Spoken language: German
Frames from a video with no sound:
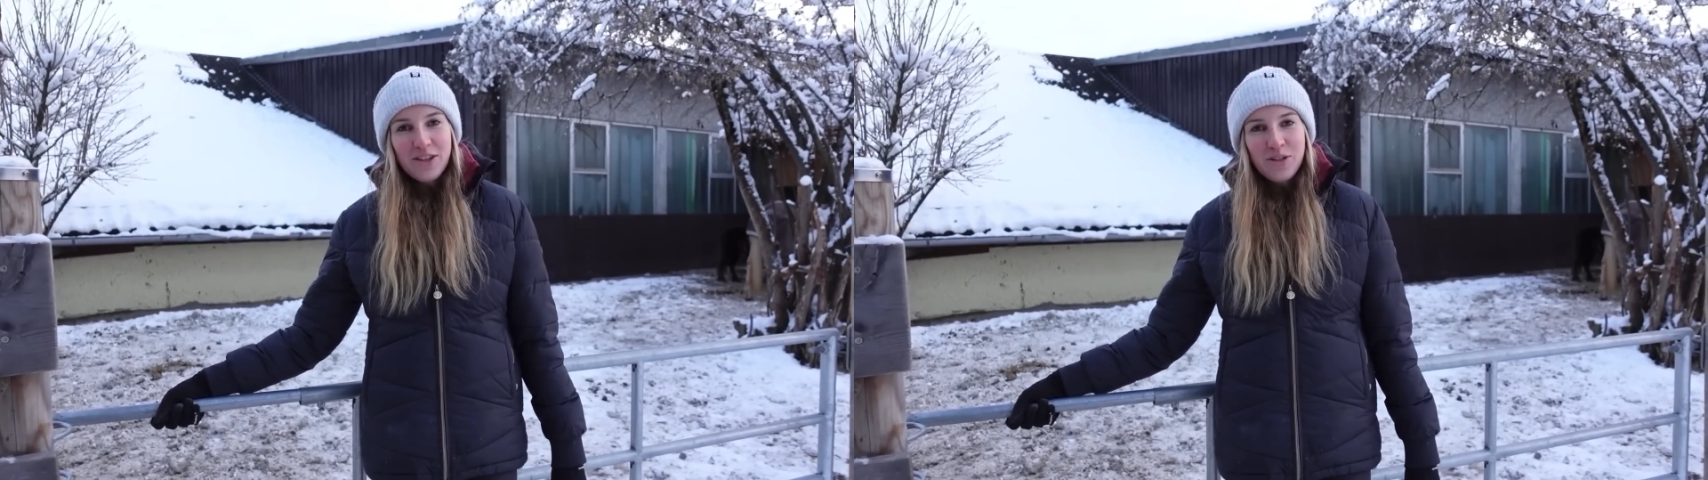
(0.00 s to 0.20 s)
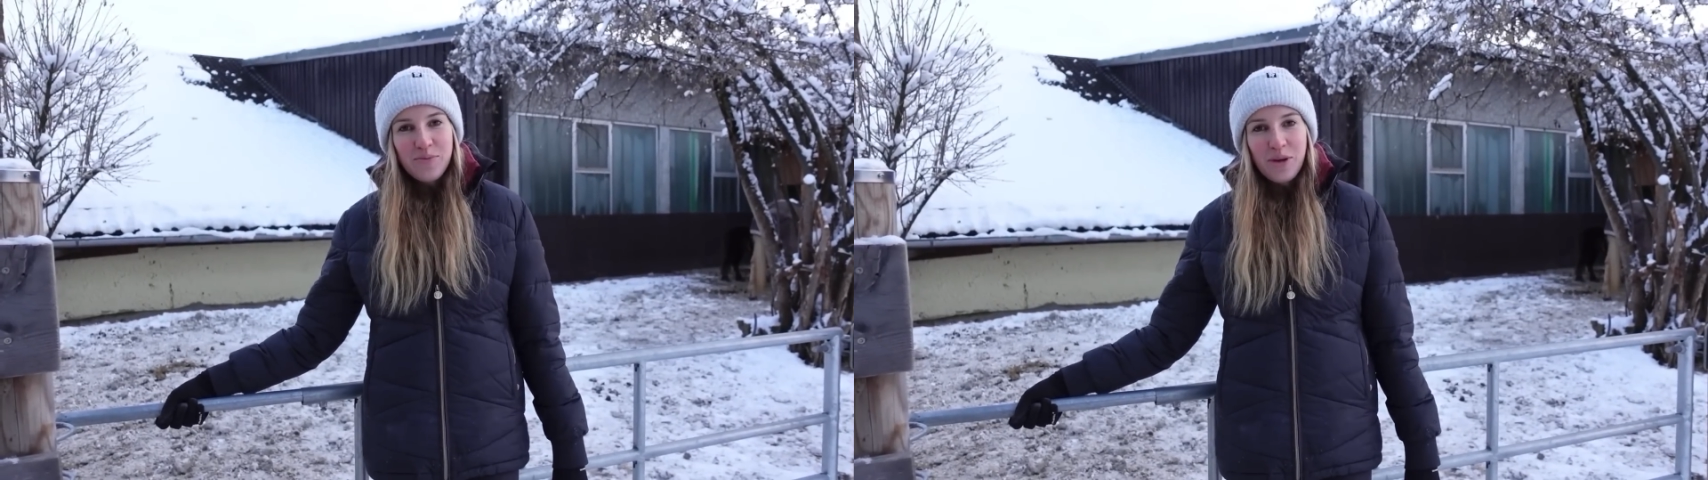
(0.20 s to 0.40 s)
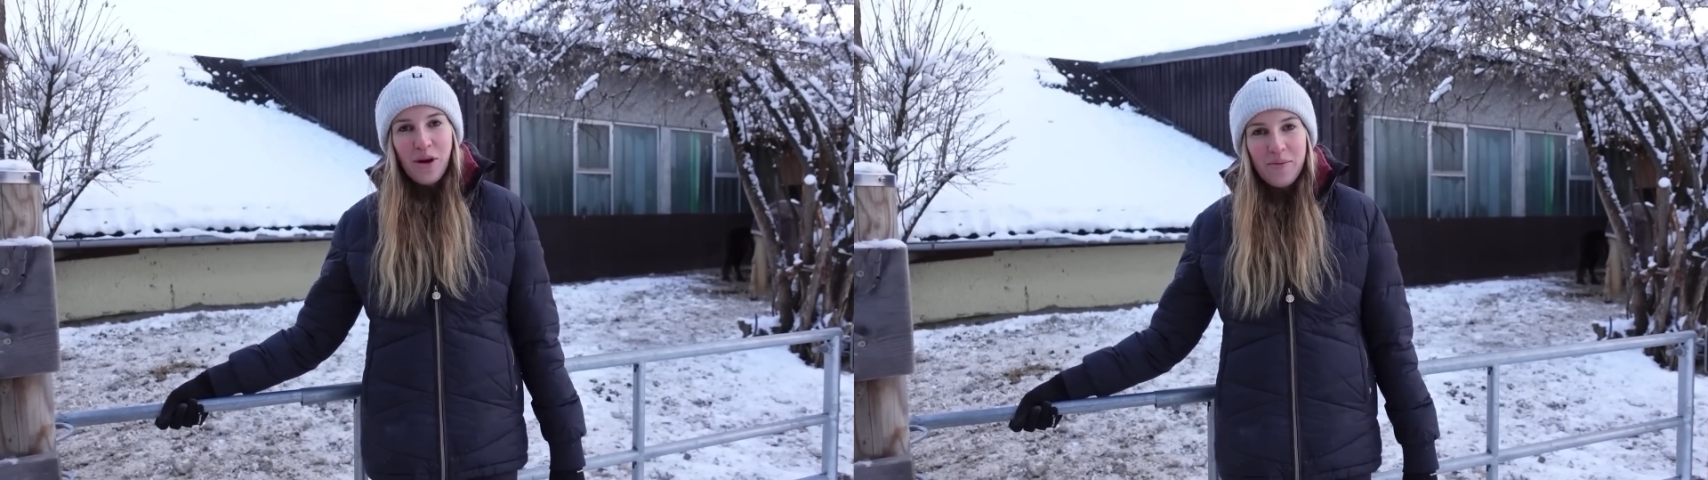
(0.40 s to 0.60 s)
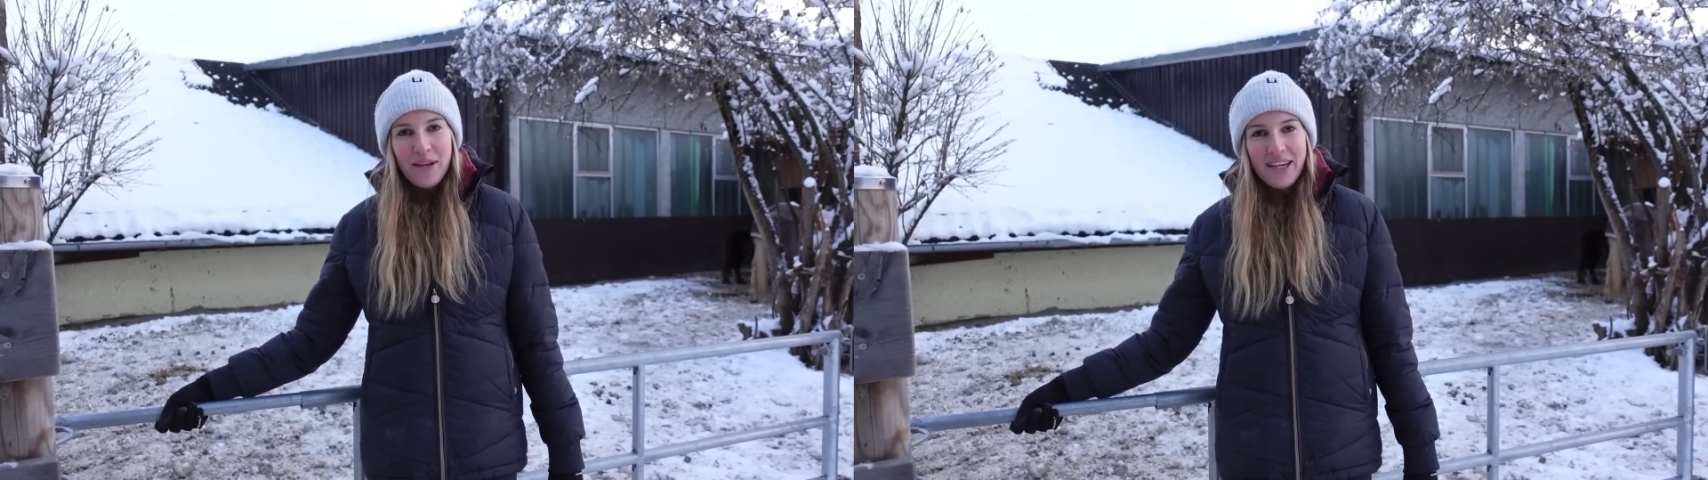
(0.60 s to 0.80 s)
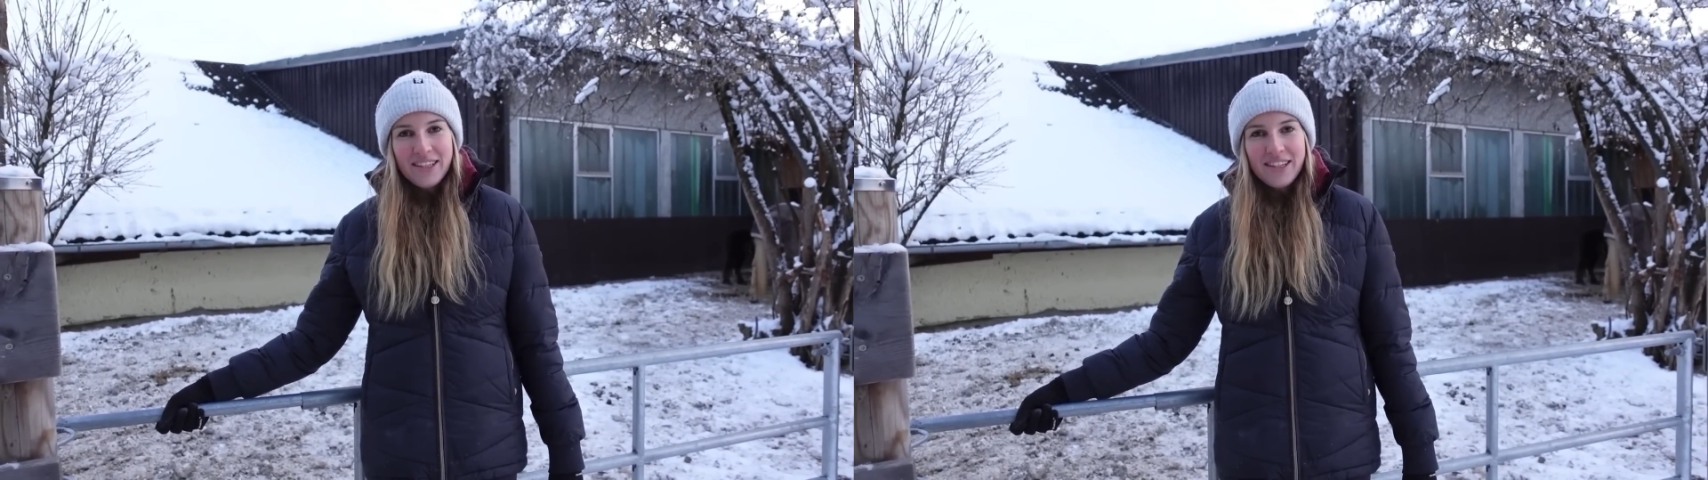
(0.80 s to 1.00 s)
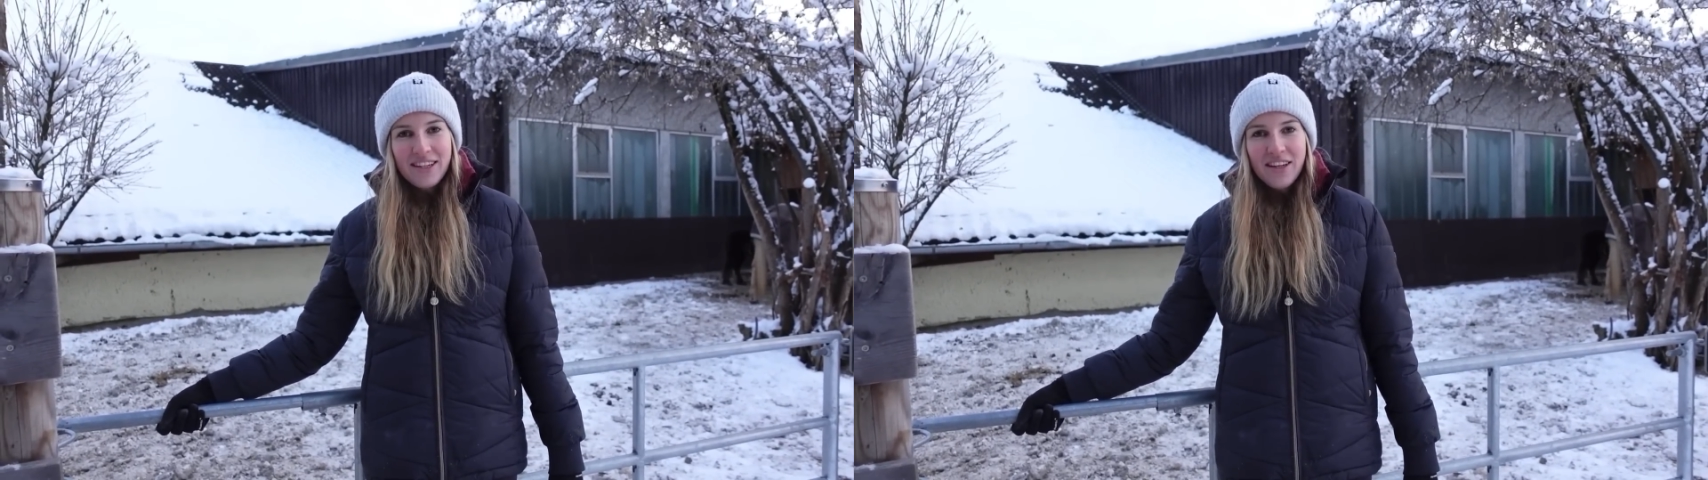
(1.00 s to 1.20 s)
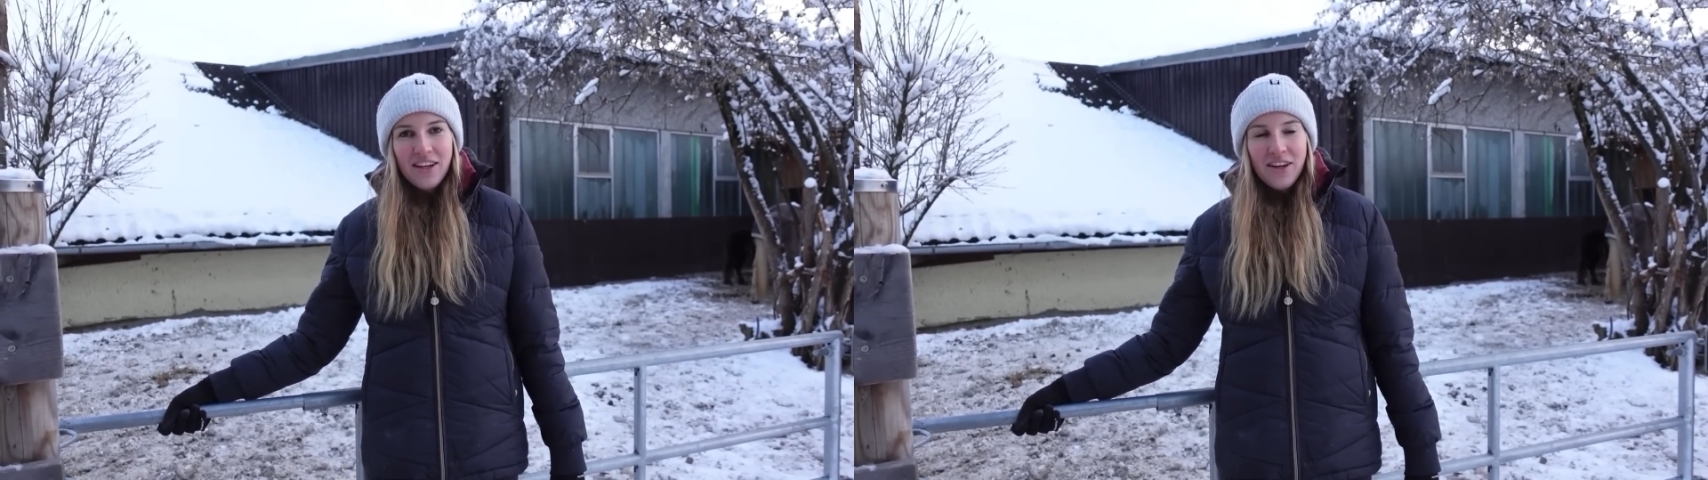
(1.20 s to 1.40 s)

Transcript: schon bekommen hatte